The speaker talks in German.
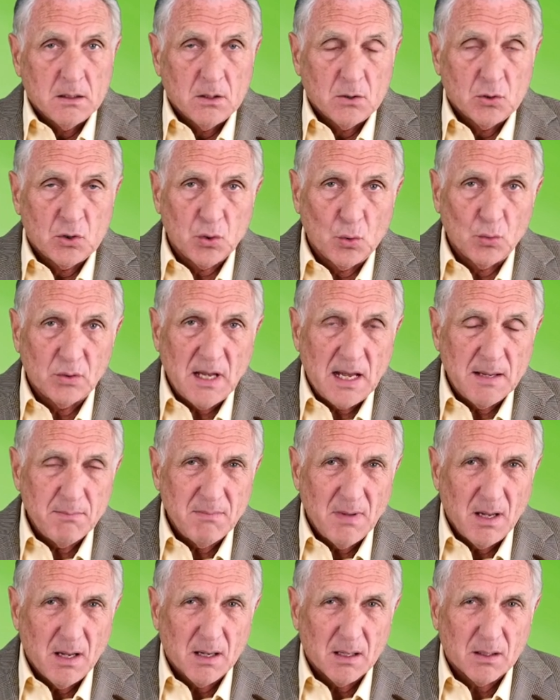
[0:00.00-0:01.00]

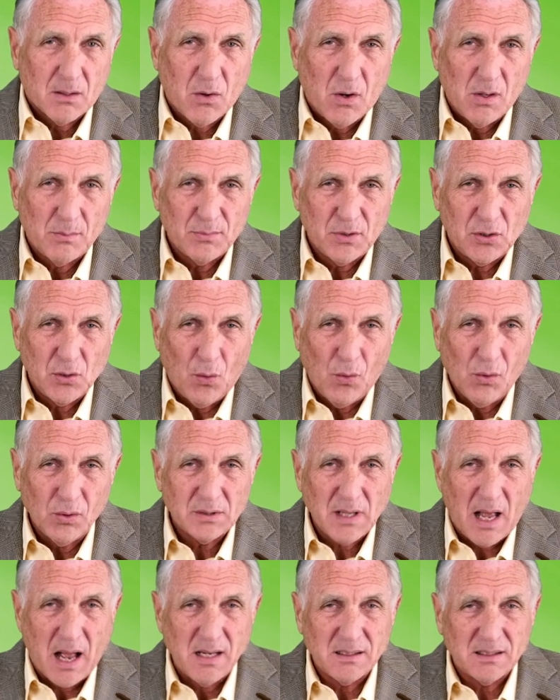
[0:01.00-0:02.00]
Zudem kommt
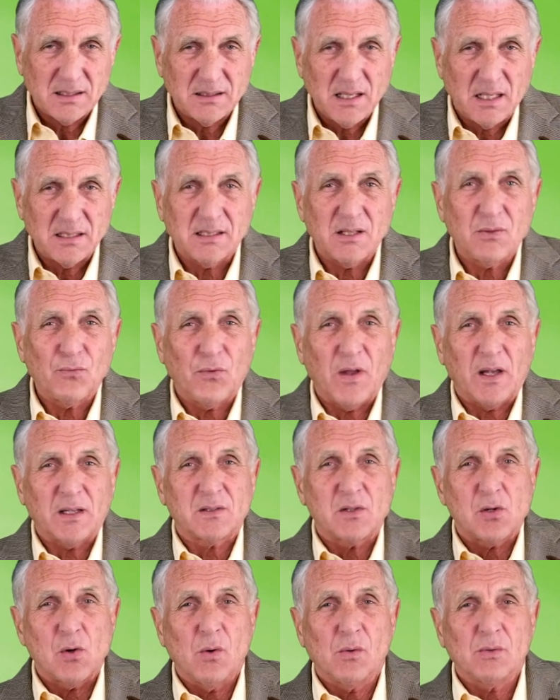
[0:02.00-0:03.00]
Jod als
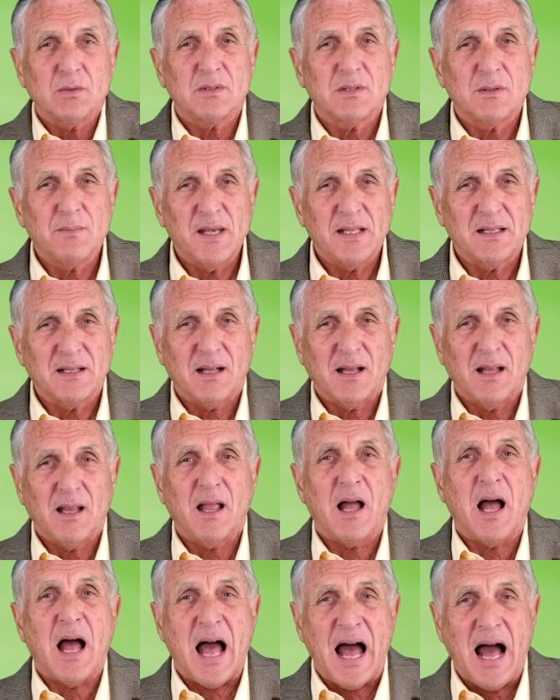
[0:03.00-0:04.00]
Desinfektionsmittel
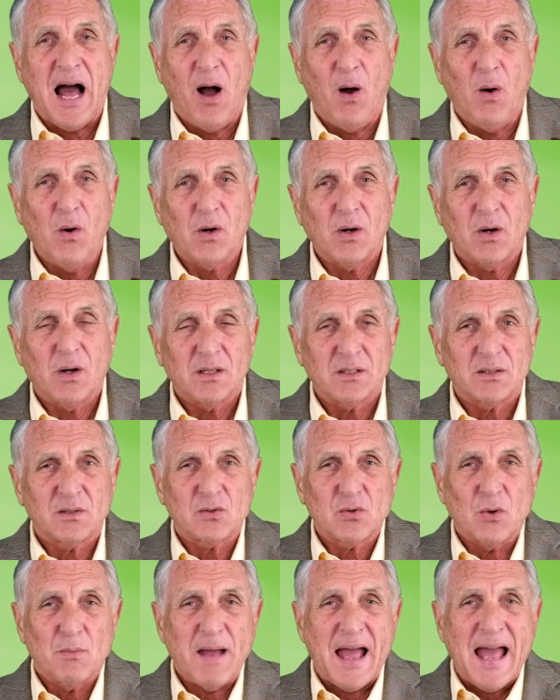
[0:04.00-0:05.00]
auch
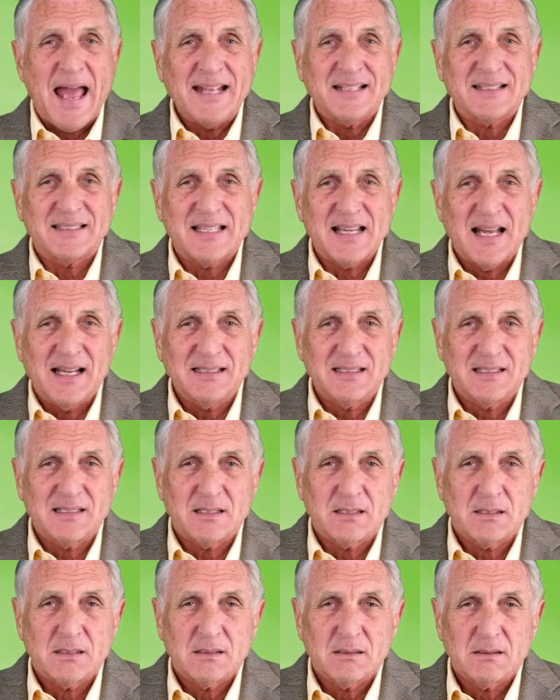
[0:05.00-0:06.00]
zum
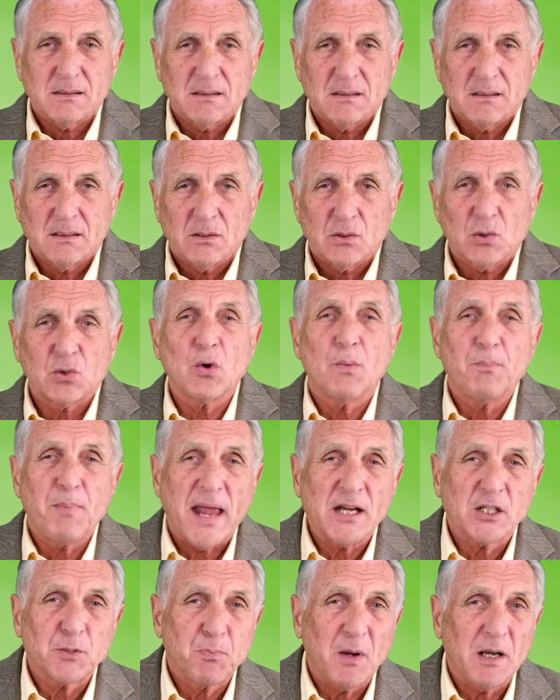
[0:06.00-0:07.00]
Einsatz, zum
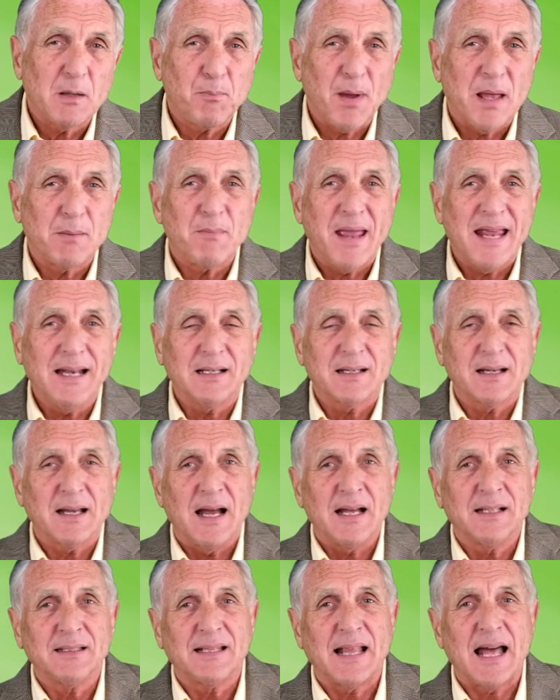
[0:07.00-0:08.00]
Beispiel bei
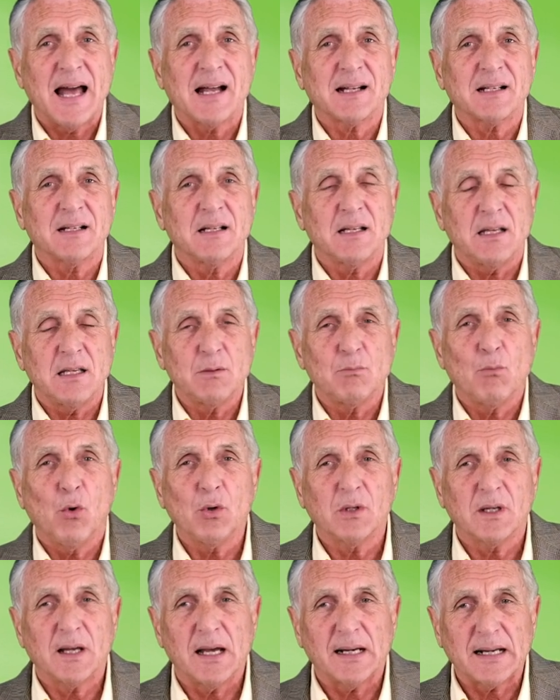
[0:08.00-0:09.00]
Melkanlagen in
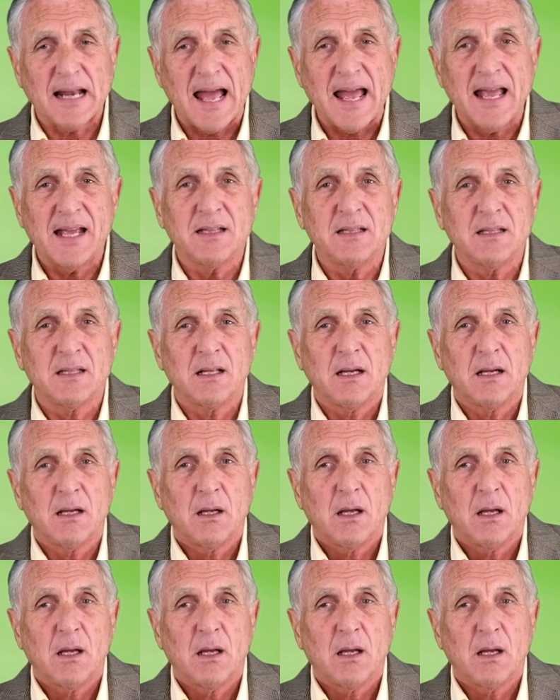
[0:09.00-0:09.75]
Molkereien,